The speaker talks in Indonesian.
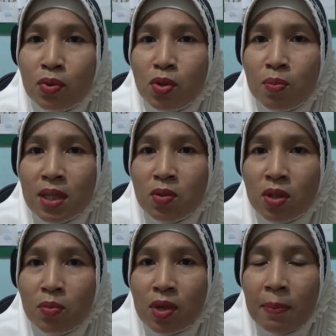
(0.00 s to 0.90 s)

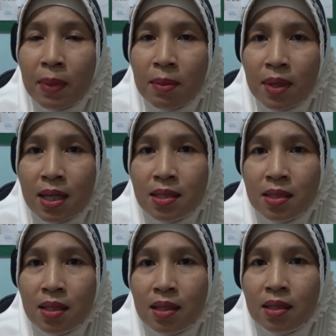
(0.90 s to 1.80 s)

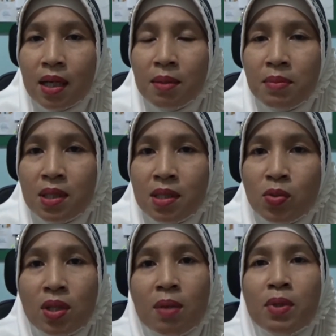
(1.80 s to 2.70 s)
2017-2018 dan kami sudah